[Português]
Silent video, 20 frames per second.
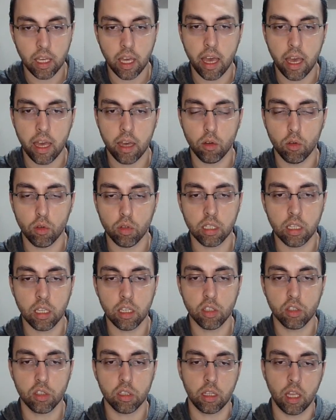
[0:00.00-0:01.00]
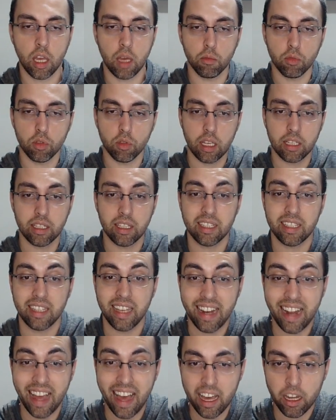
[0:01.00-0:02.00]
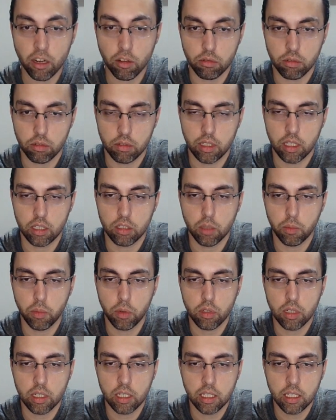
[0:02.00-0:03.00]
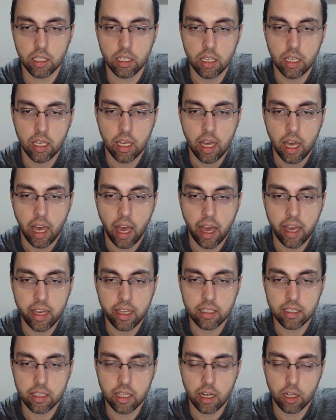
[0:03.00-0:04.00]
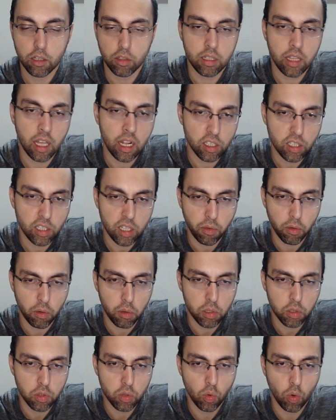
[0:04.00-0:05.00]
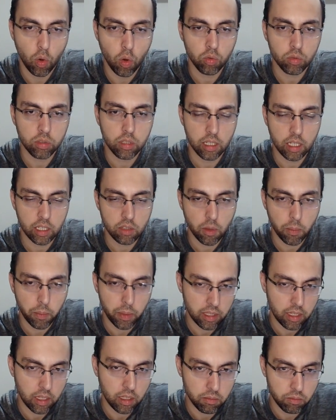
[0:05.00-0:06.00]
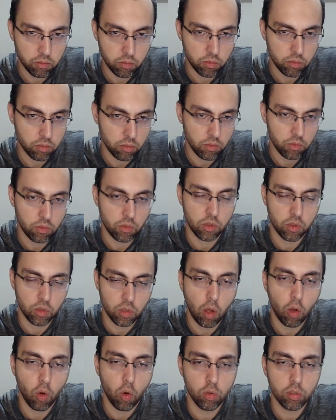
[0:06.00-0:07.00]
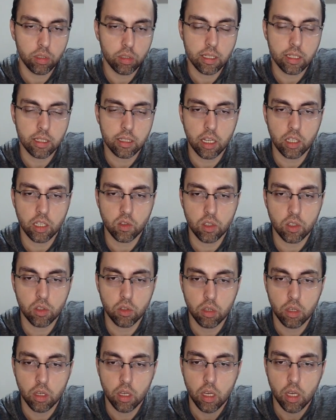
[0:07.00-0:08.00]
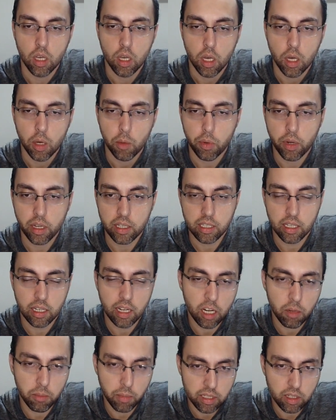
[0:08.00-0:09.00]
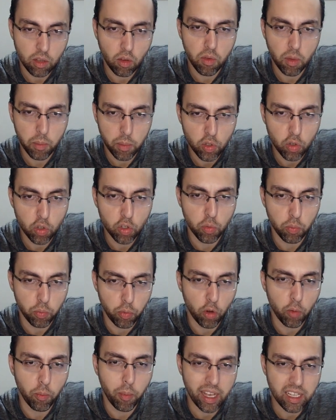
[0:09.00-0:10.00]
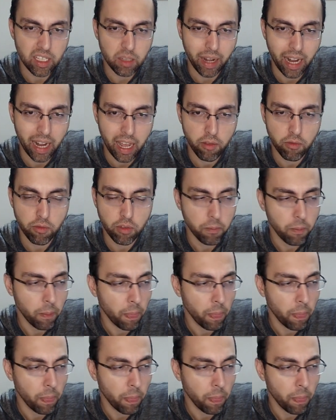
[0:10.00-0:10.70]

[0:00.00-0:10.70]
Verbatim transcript: é o seguinte: temos esse cenário da Champions League aí que está na sua tela. A gente já falou isso ontem, né? A gente vai passar ao longo desses três vídeos por esse cenário, mas é obviamente hoje um pouco mais breve.